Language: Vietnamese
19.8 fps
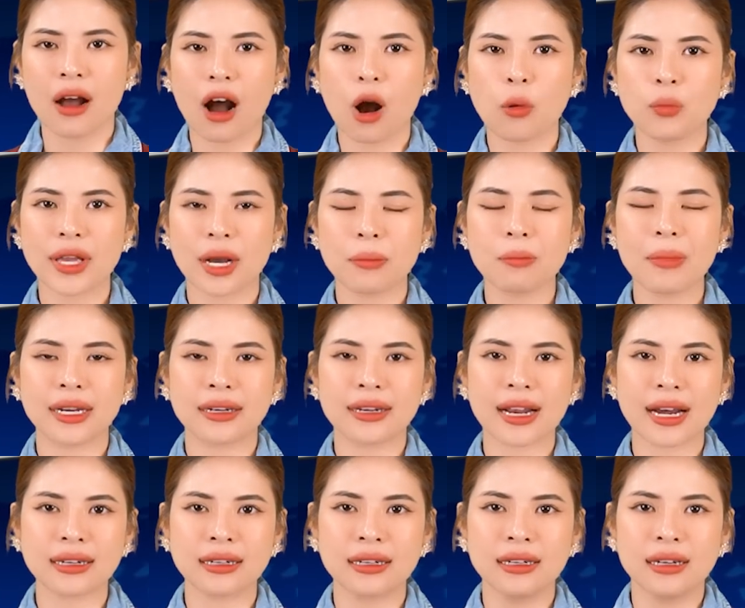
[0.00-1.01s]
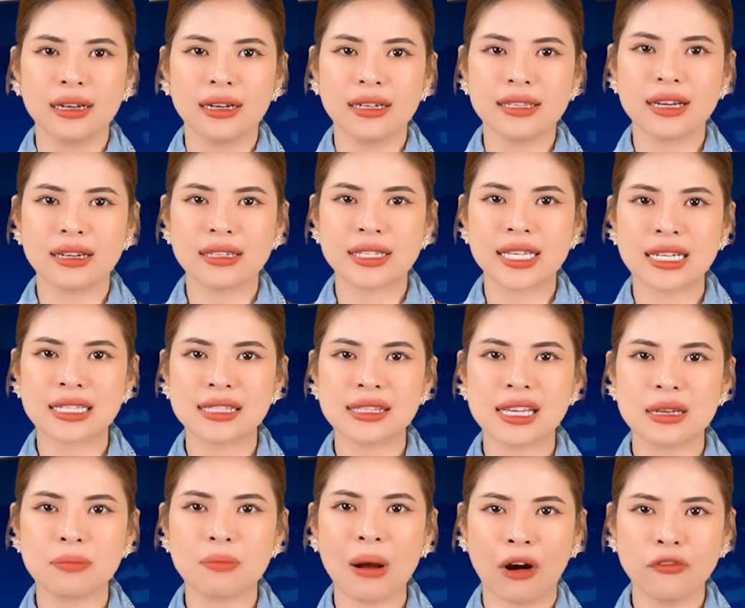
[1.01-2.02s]
Ông nhấn mạnh rằng những chiến
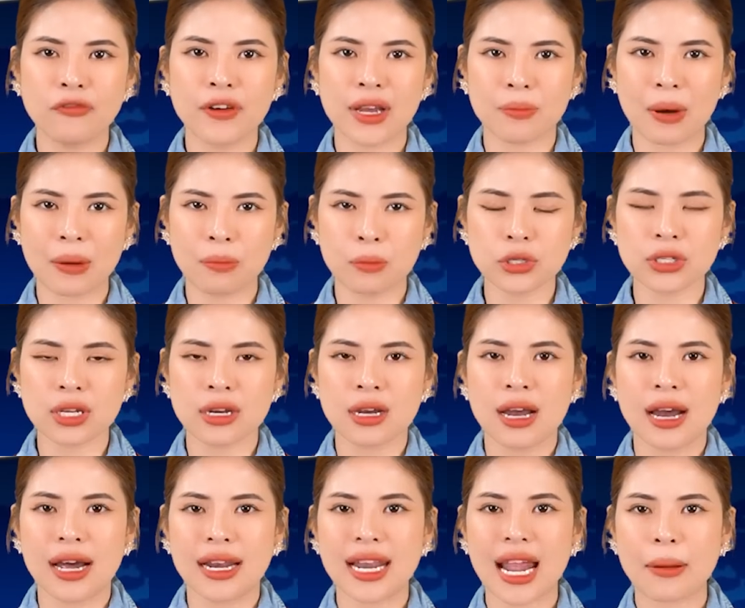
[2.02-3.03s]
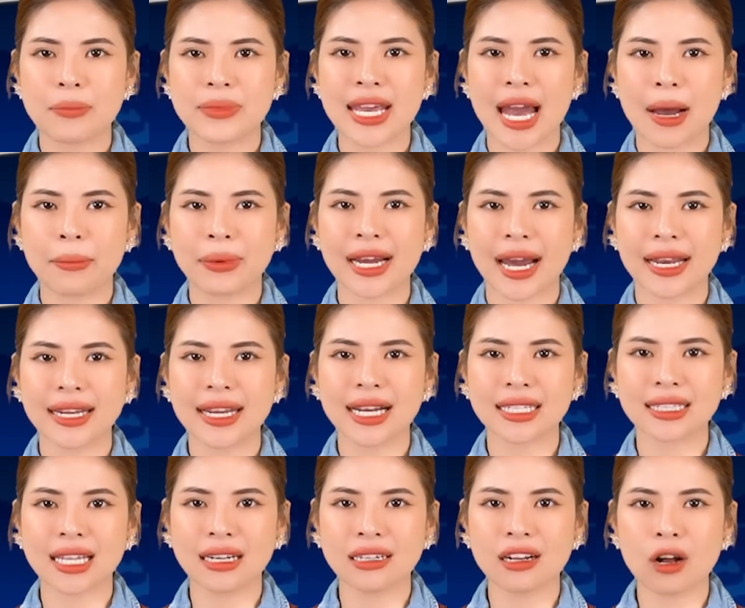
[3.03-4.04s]
sĩ bảo vệ Bakhmut làm giảm khả
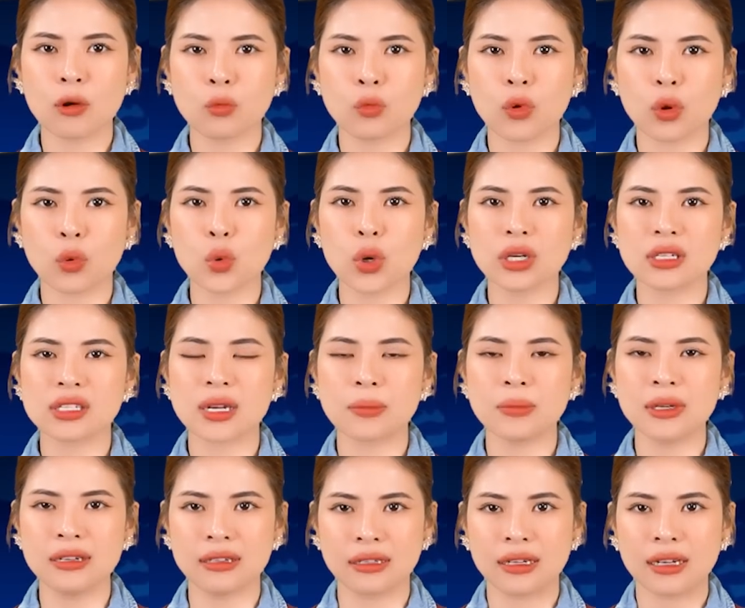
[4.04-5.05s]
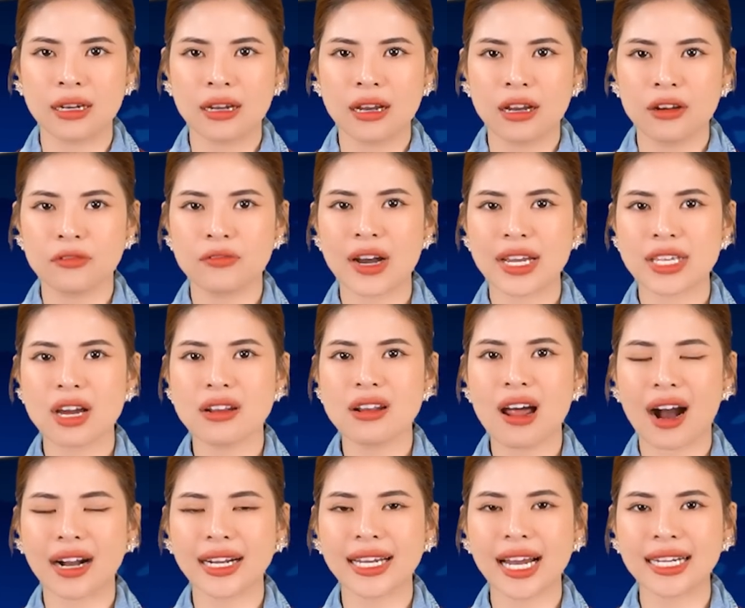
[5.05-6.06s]
năng tấn công của quân xâm lược và do
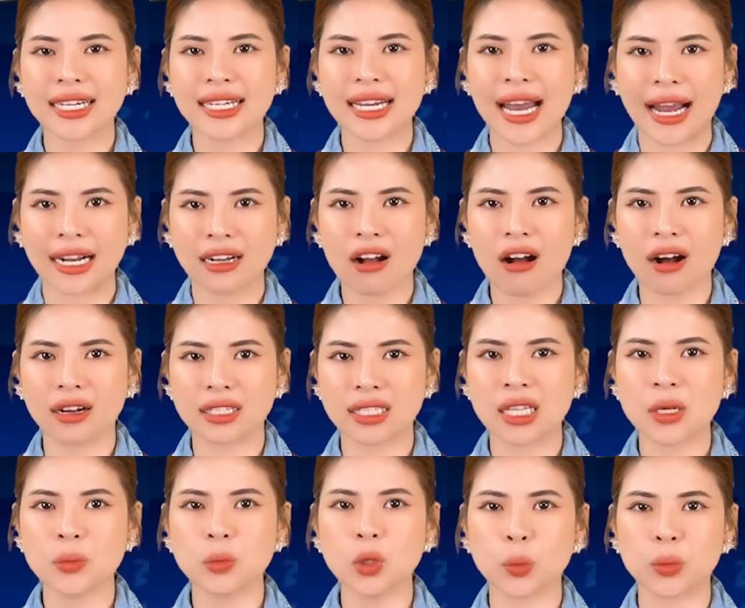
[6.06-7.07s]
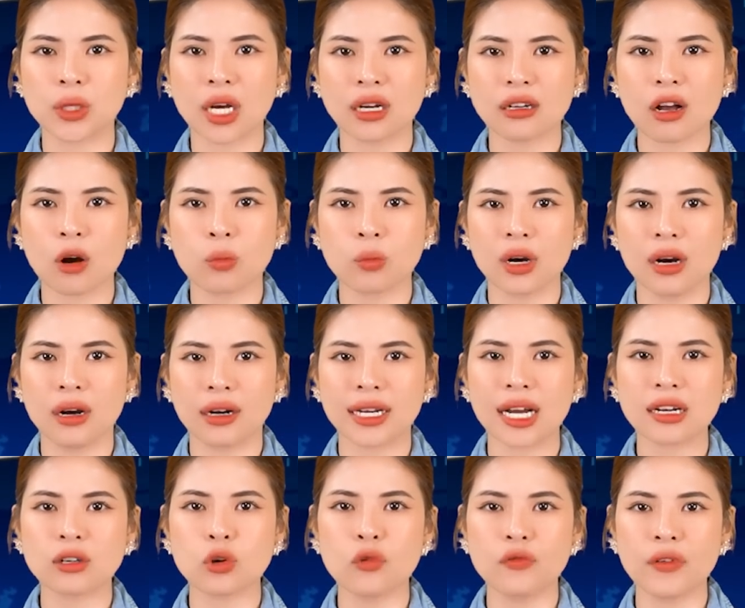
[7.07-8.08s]
đó ngăn cản họ tiếp tục tấn công ở
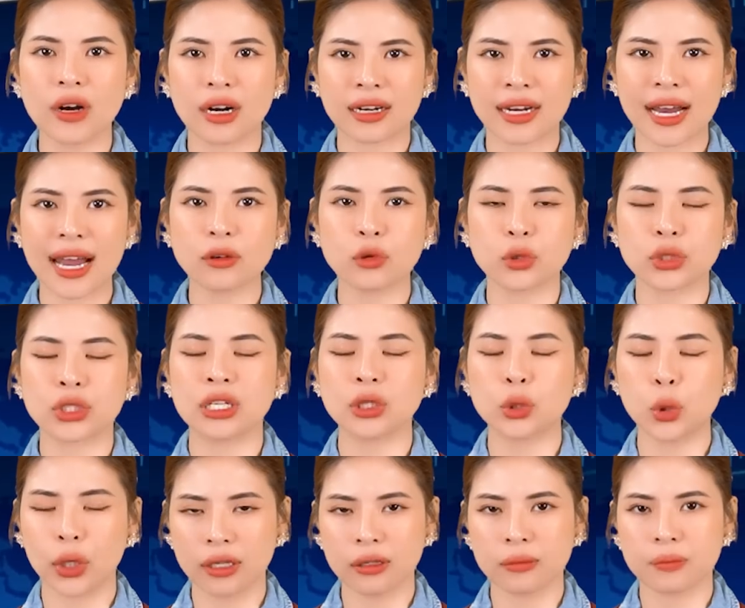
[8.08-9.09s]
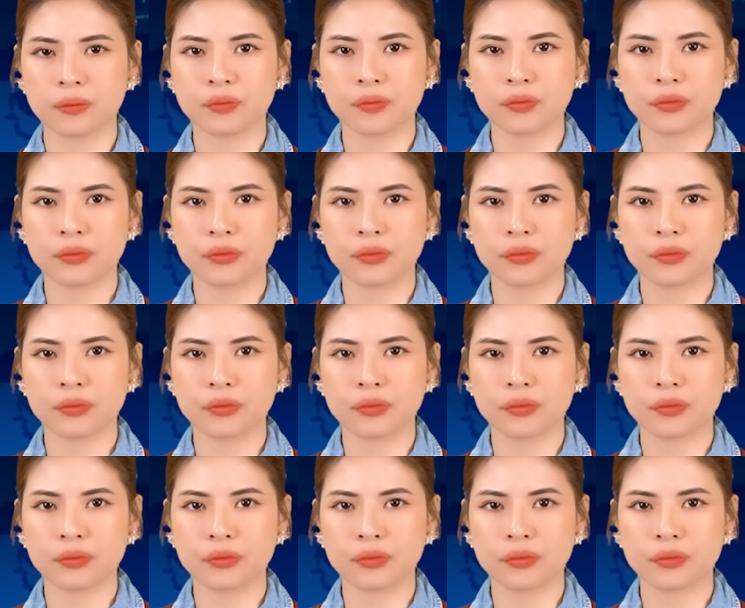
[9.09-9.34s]
các khu vực khác của chiến tuyến.